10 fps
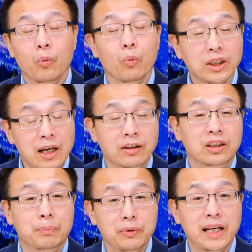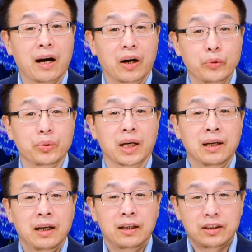我想是不言而喻的，
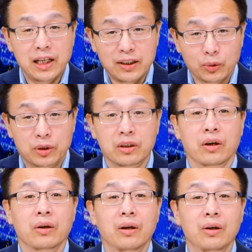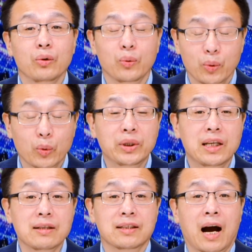这就是舆论
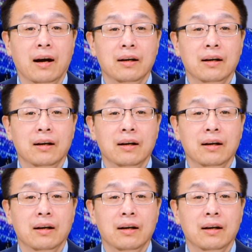印象。